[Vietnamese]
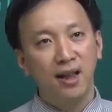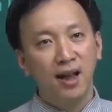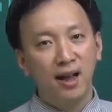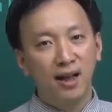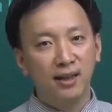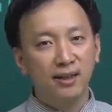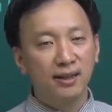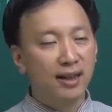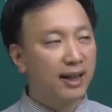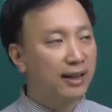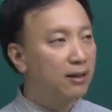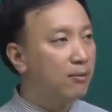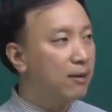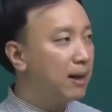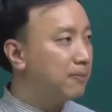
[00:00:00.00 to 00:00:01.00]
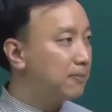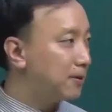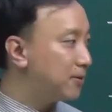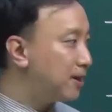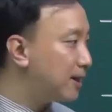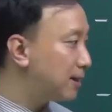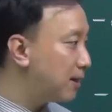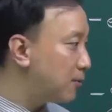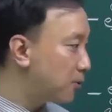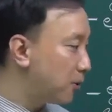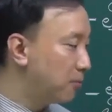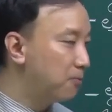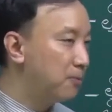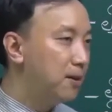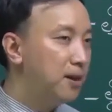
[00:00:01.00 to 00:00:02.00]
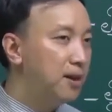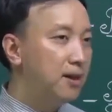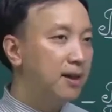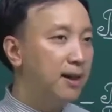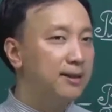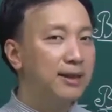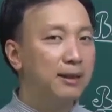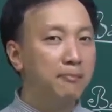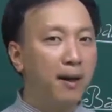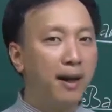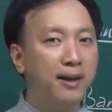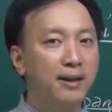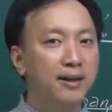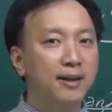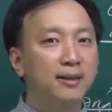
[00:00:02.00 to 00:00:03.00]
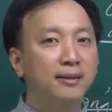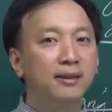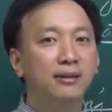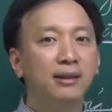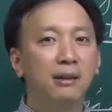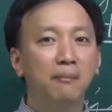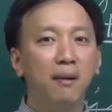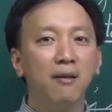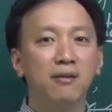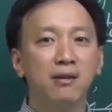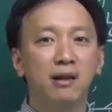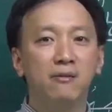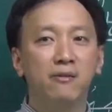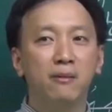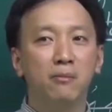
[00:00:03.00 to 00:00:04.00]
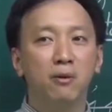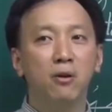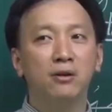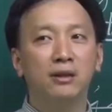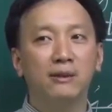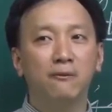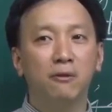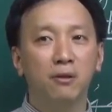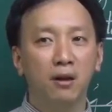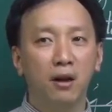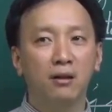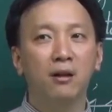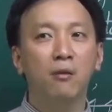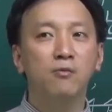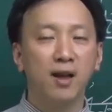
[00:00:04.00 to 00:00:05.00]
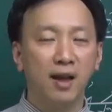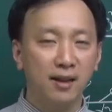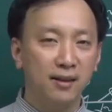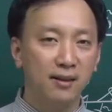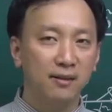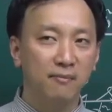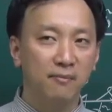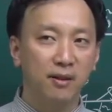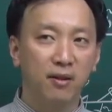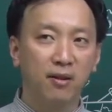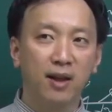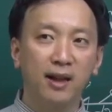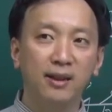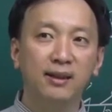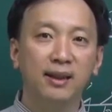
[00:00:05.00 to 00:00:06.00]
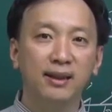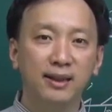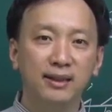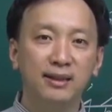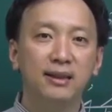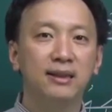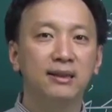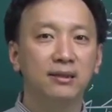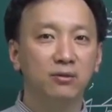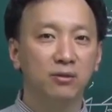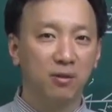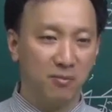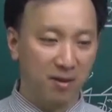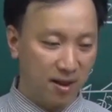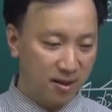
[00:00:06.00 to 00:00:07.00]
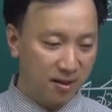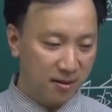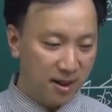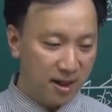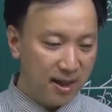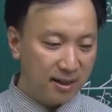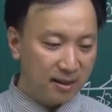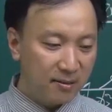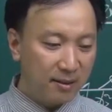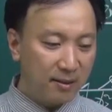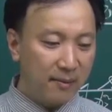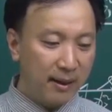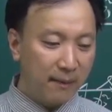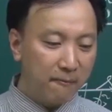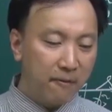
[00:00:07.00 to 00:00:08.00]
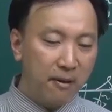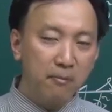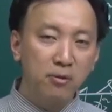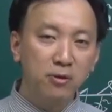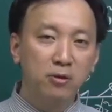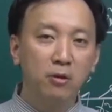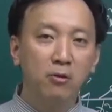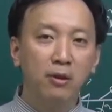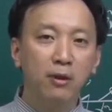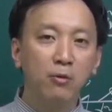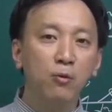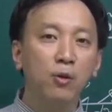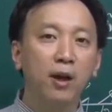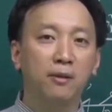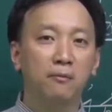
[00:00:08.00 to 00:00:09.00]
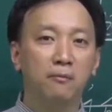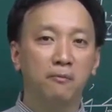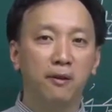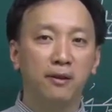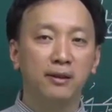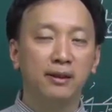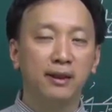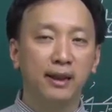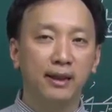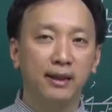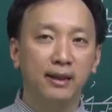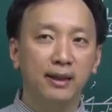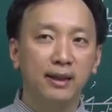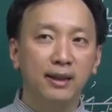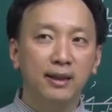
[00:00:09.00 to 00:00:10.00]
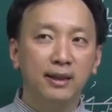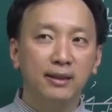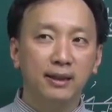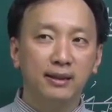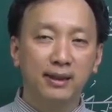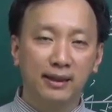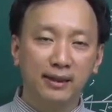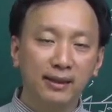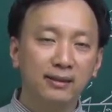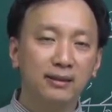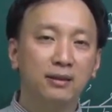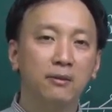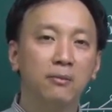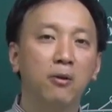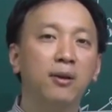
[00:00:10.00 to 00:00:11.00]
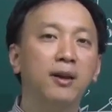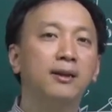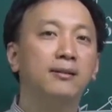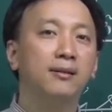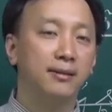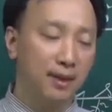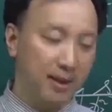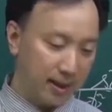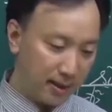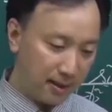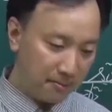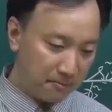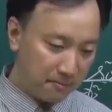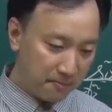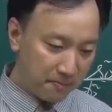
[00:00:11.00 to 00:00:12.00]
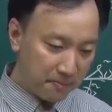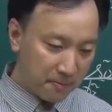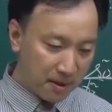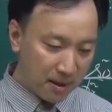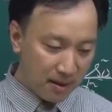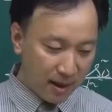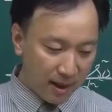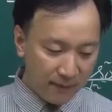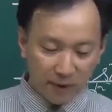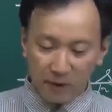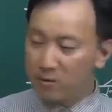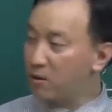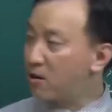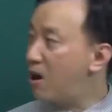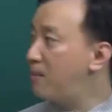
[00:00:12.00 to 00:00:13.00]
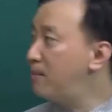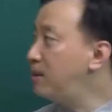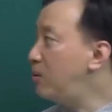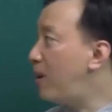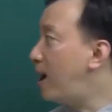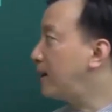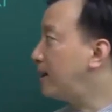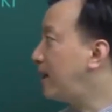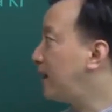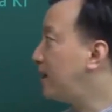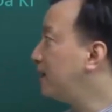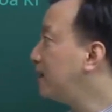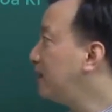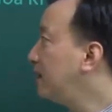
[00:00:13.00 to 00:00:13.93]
Hay là những ngành công nghiệp sản xuất hàng tiêu dùng, ngành dệt may thì thường bao giờ phân bố ở thành phố lớn đông dân vì nó cần cái thị trường tự rộng lớn. Tức là nắm vững một số cái quy luật và những cái để giải thích số đó hiện tượng địa lý hay ví dụ một câu hỏi minh họa thế này